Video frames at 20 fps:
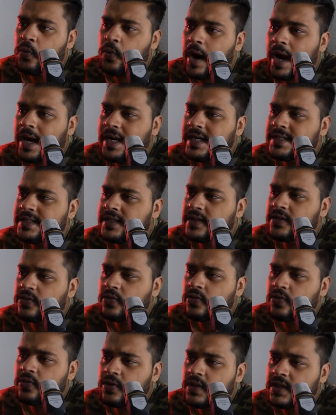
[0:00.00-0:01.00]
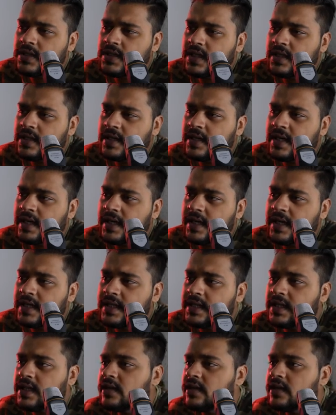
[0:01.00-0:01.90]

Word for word: वाइट से थोड़ा सा ग्रे की